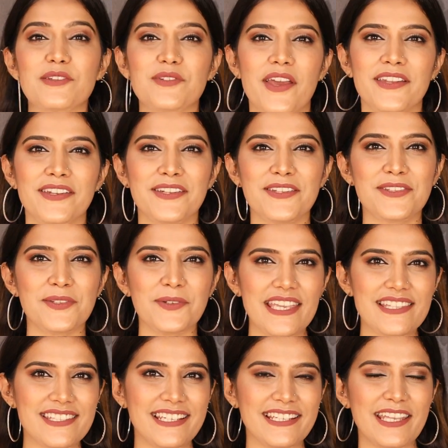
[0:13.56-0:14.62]
माई चैनल सो
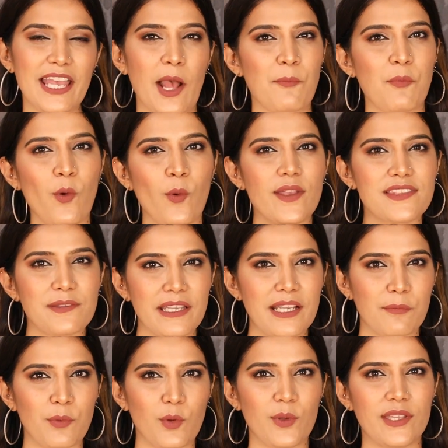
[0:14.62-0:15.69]
कैसी लगी आपको इस
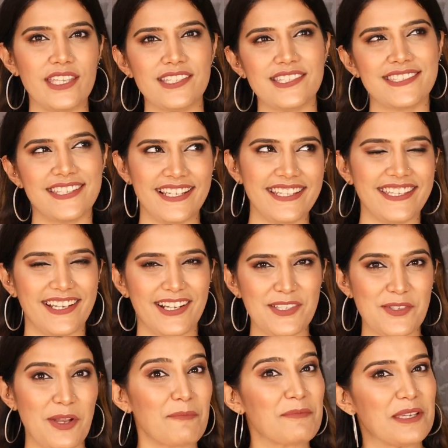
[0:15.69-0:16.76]
मेकअप लुक की झलकियाँ
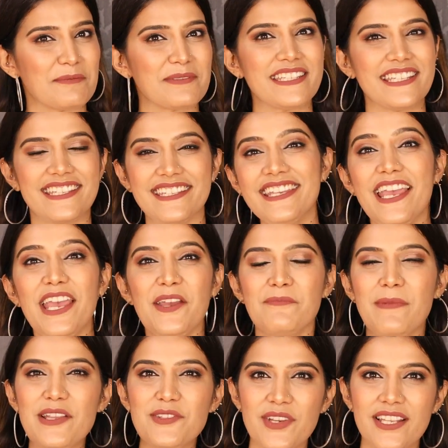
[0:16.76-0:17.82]
जो आपने भी देखी
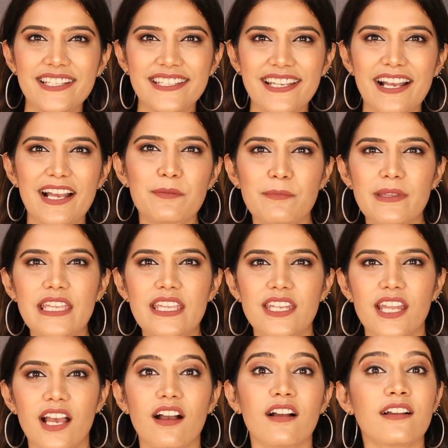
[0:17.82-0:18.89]
बाई झलकियाँ आई
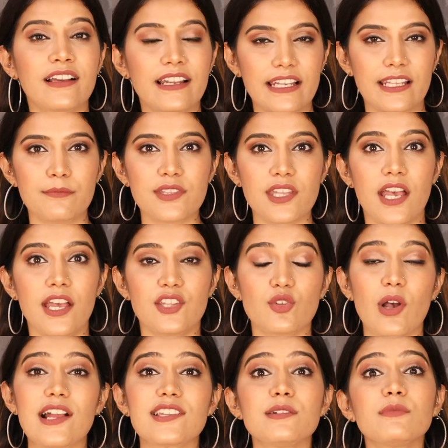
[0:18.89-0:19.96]
मीन ग्लिम्स
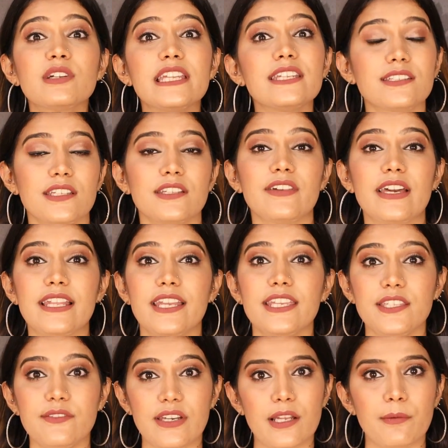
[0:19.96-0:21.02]
सो आज हम क्रिएट करने वाले हैं
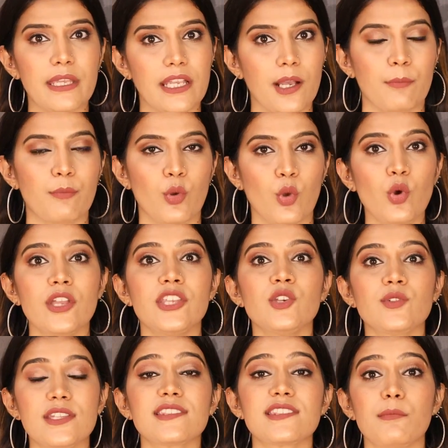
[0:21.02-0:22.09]
ये वाला मेकअप लुक
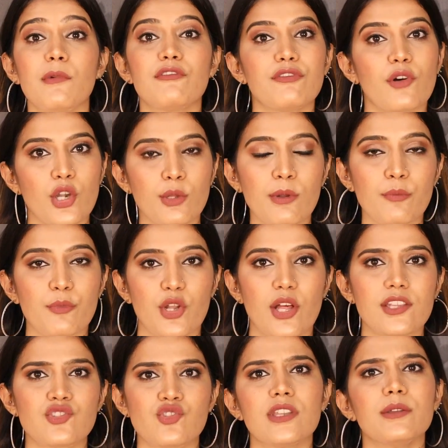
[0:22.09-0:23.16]
यूजिंग सम अफोर्डेबल
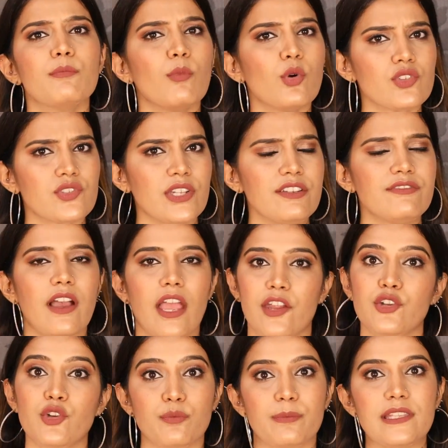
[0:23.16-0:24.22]
प्रोडक्ट्स जो कि मोस्टली फाइव
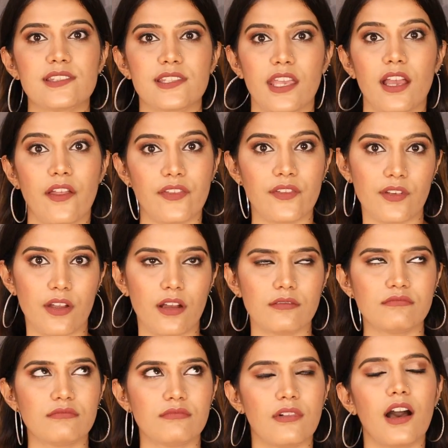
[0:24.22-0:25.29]
हंड्रेड रुपीज़ के अंदर
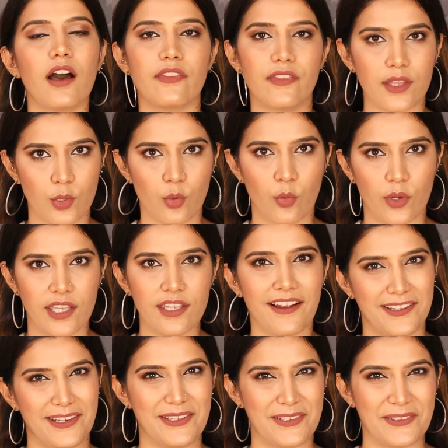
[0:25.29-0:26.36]
अंदर होंगे
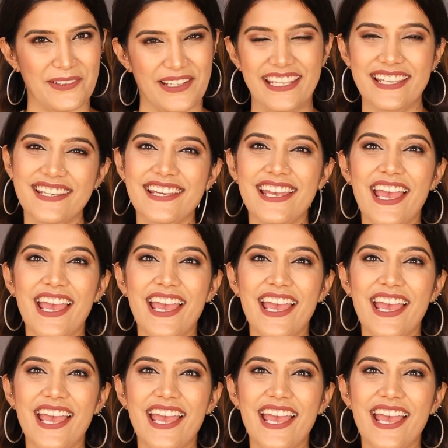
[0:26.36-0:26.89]
अंडर होंगे